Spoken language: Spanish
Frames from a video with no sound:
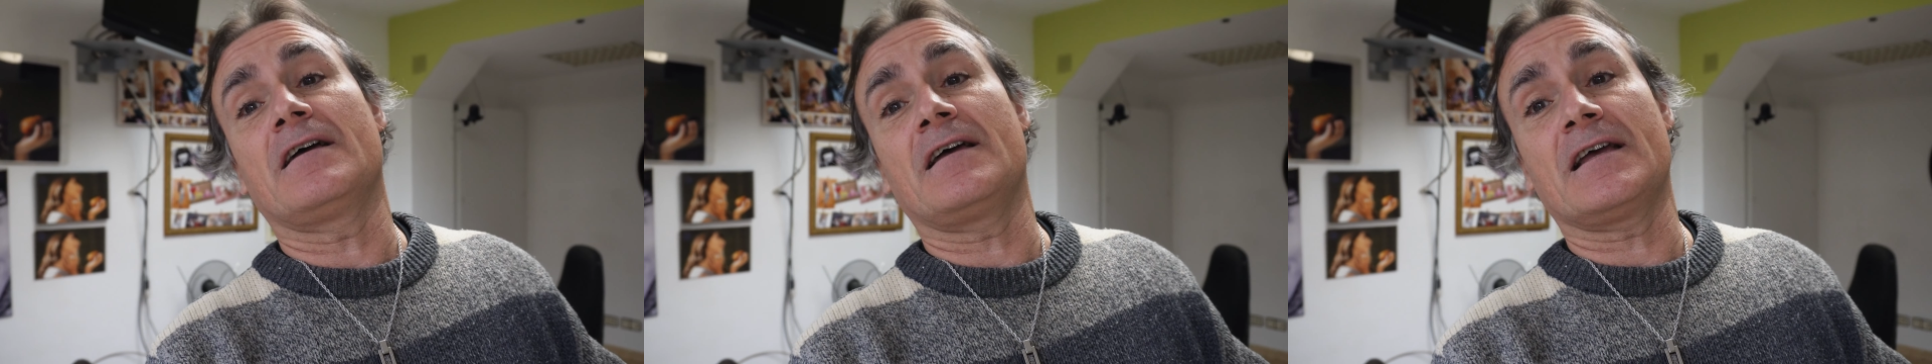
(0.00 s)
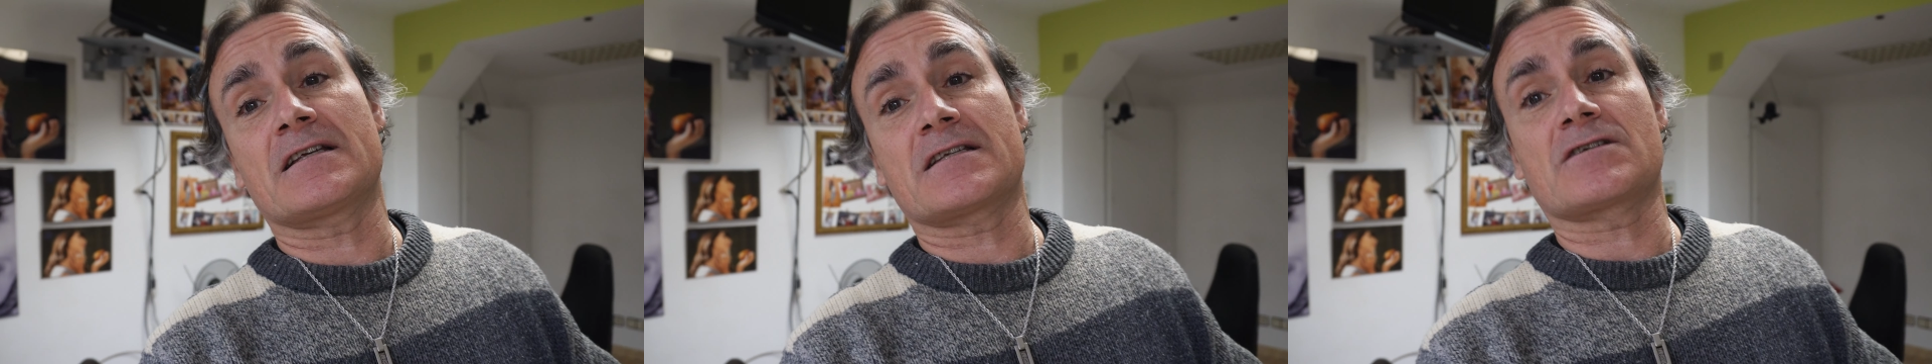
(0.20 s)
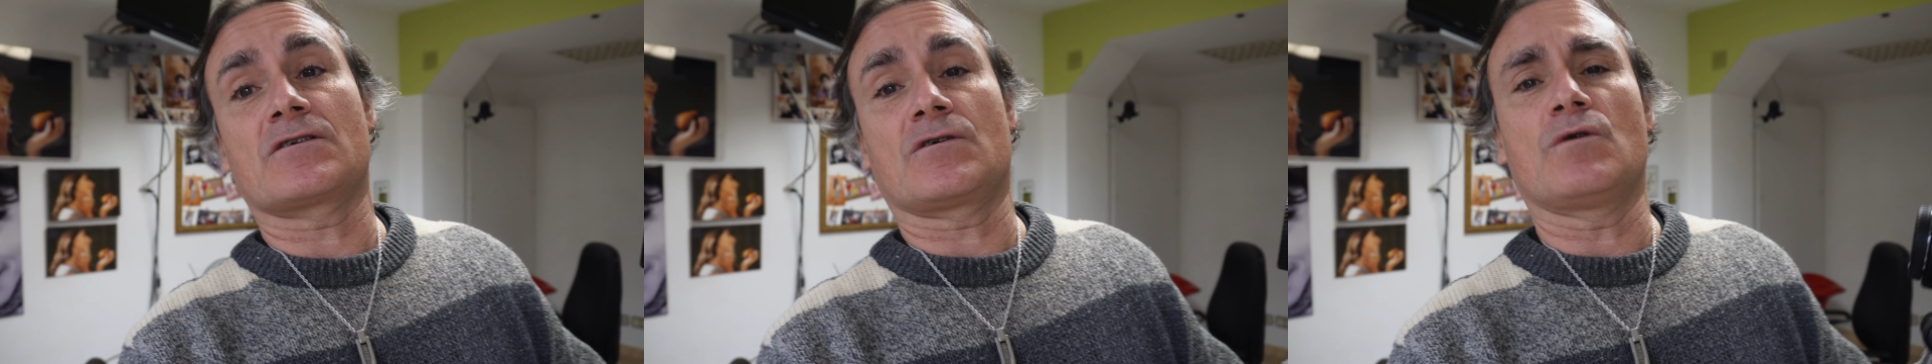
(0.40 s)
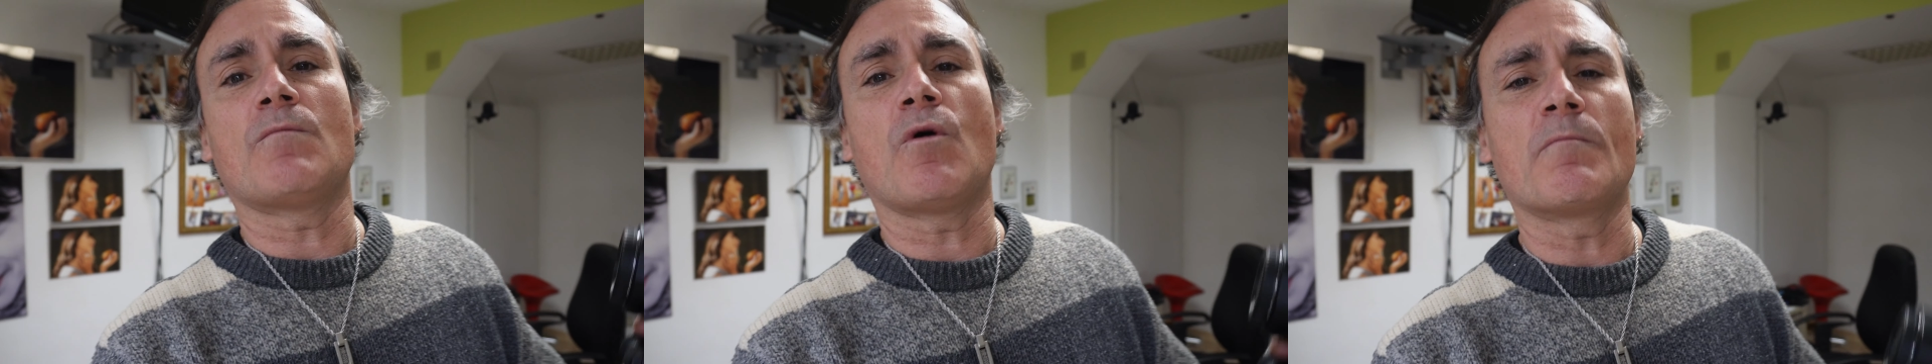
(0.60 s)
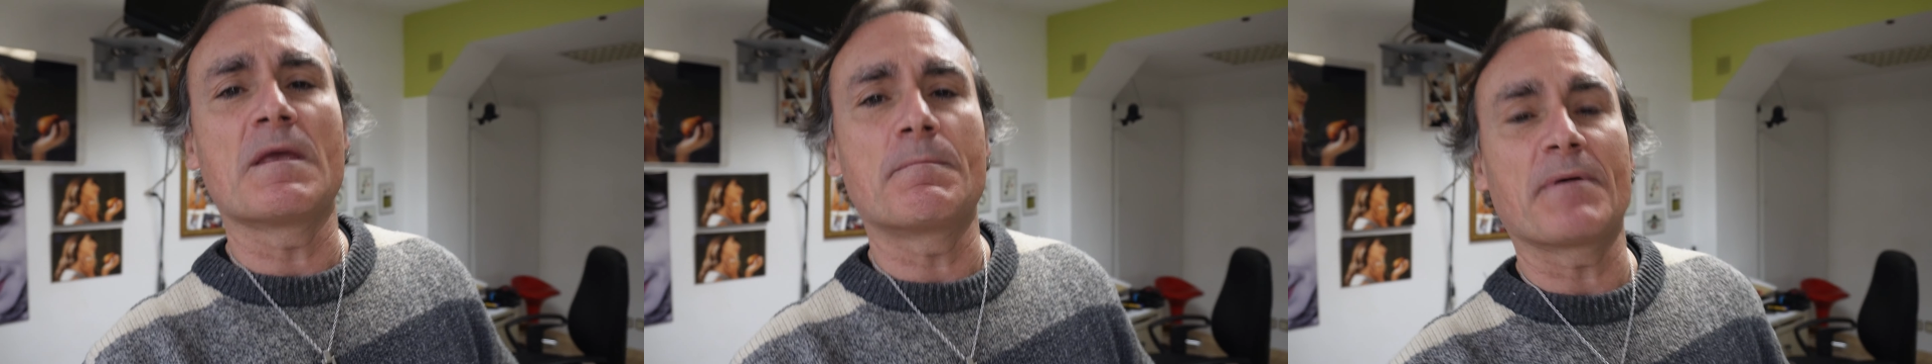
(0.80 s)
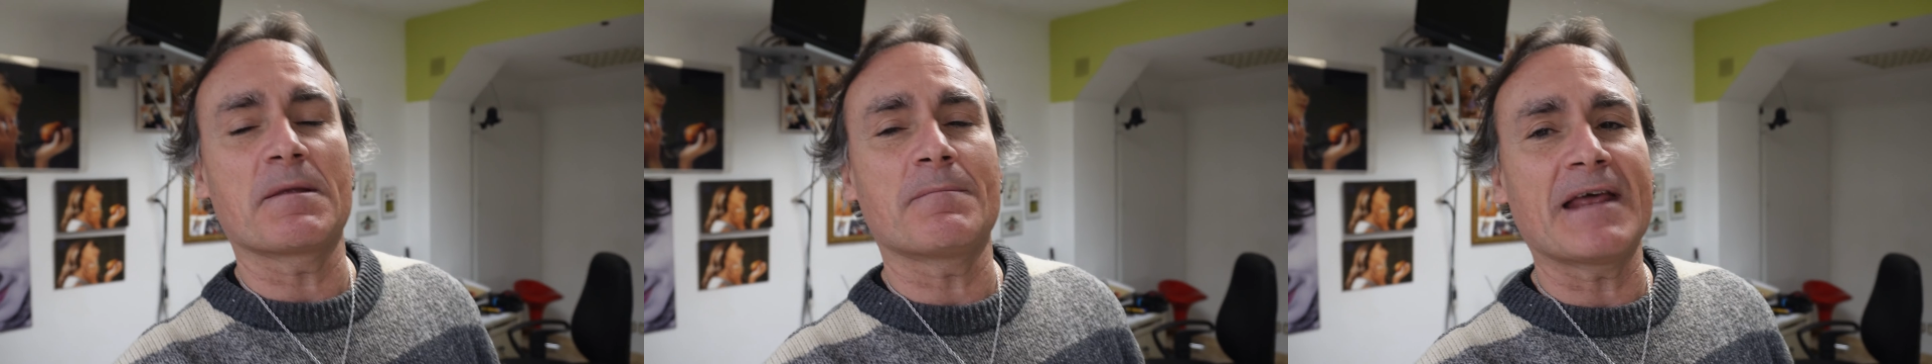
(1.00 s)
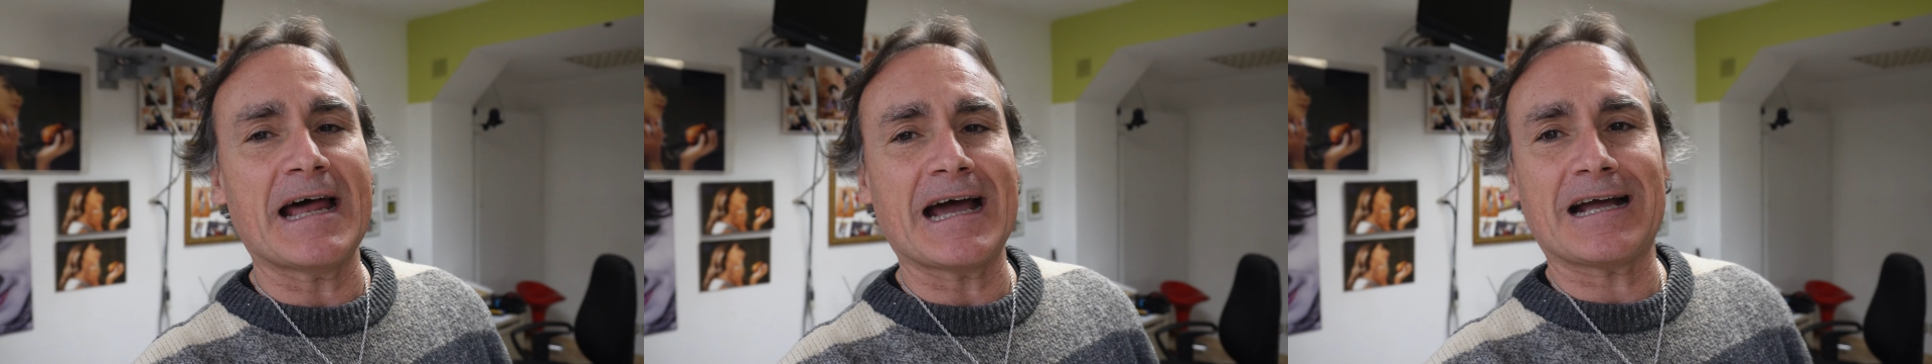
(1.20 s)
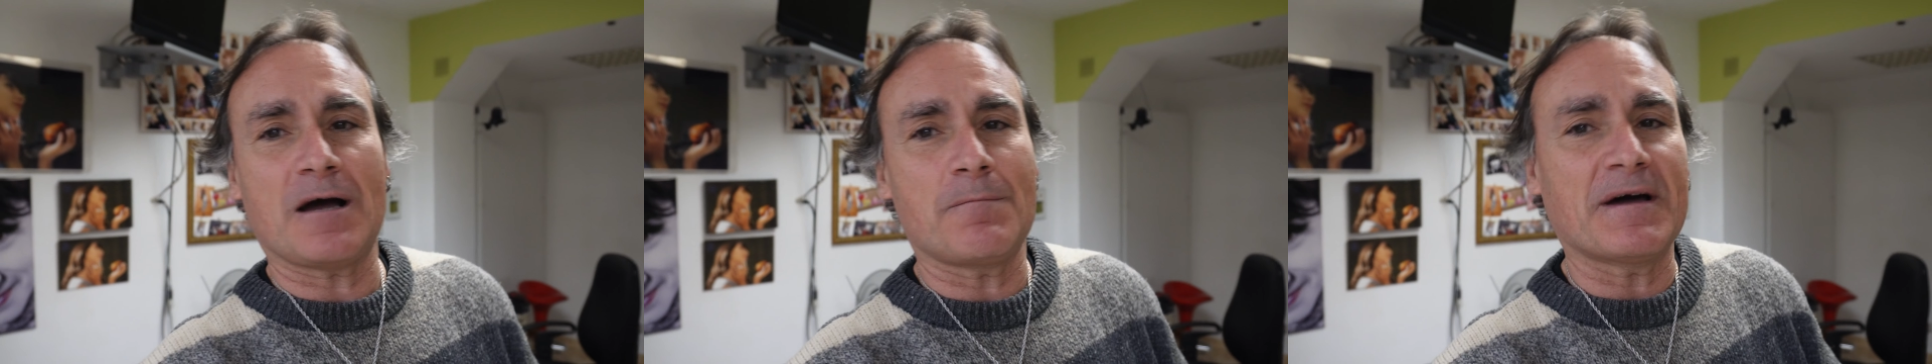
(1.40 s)
es como mi
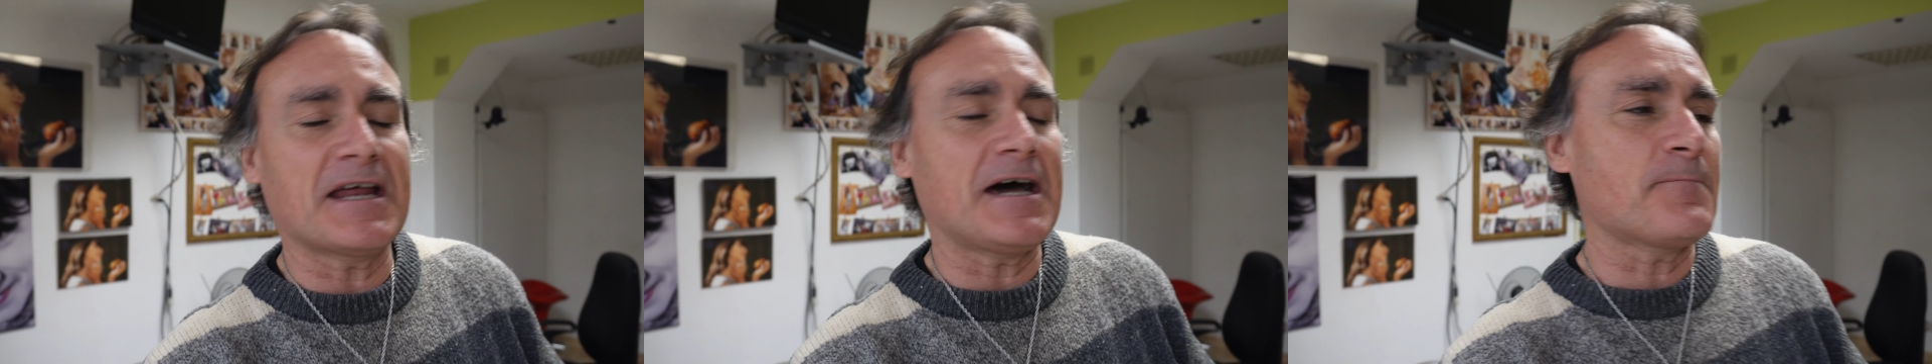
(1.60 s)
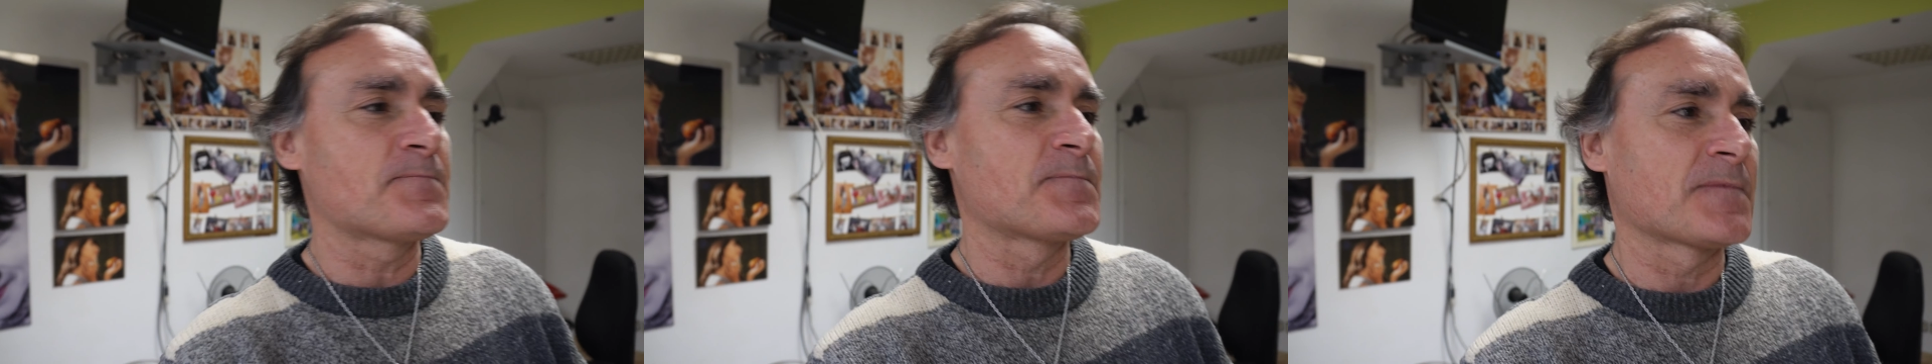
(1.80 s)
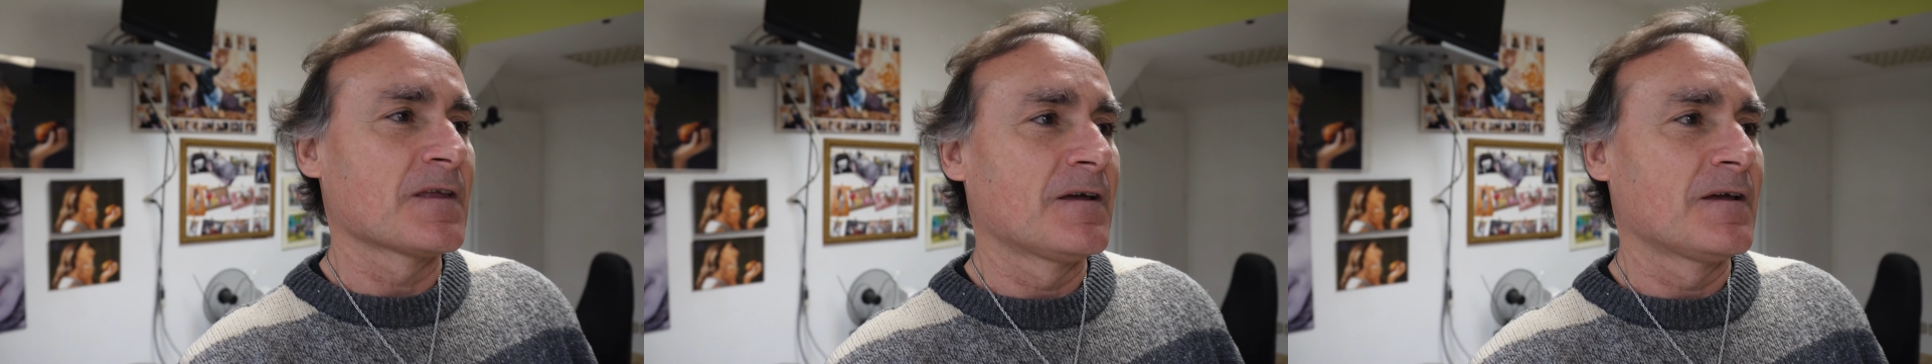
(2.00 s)
primera cámara